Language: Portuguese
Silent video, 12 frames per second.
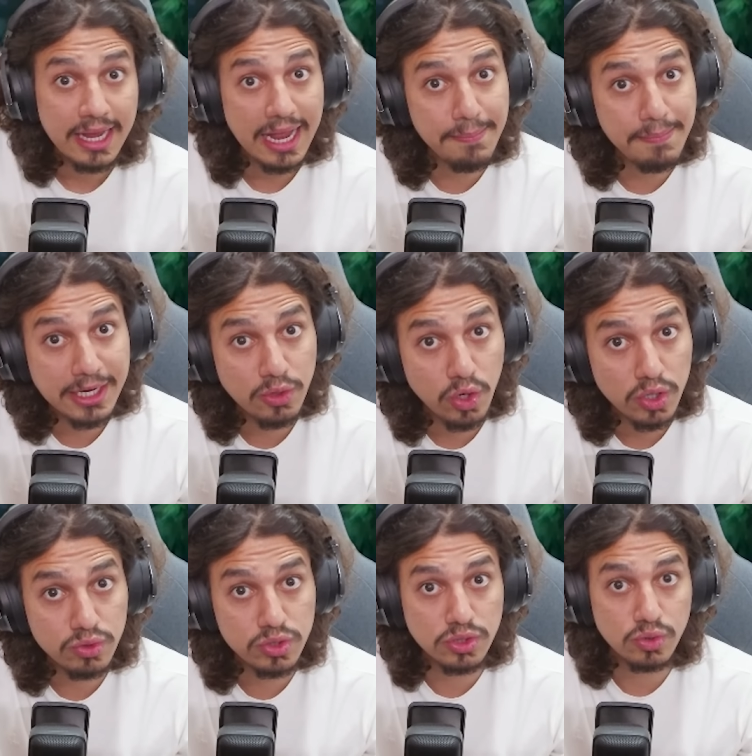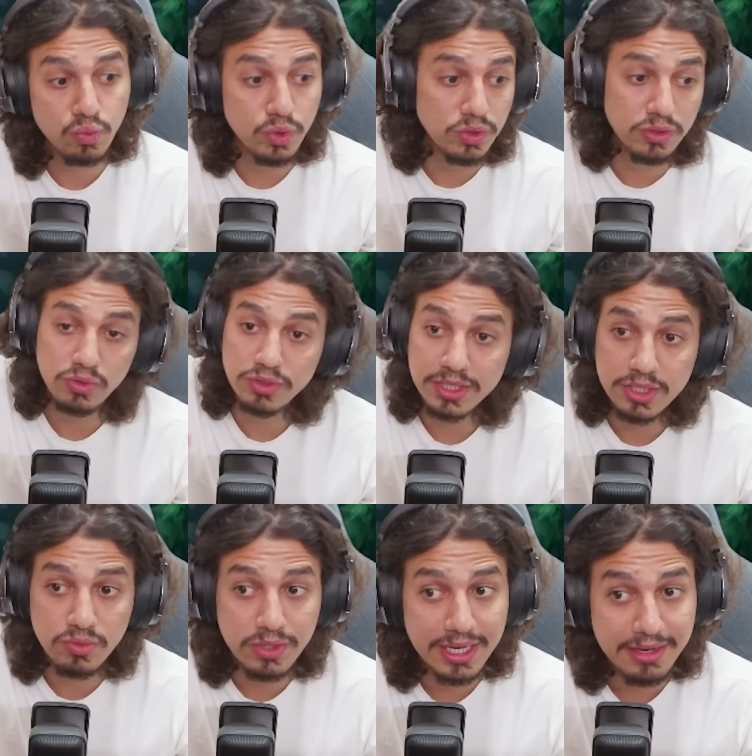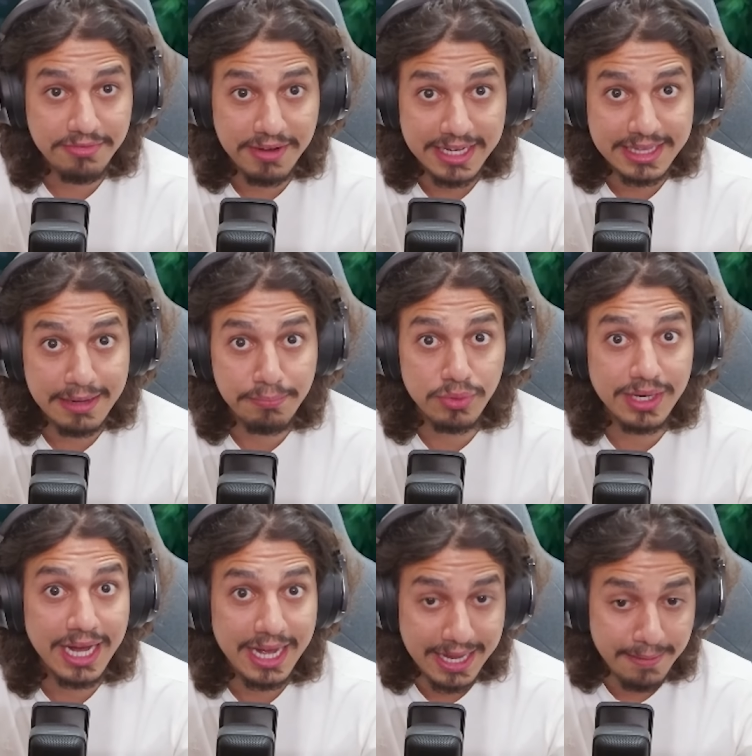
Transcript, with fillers: é menor do circuito. Então, se eles for querer fightar por lá, é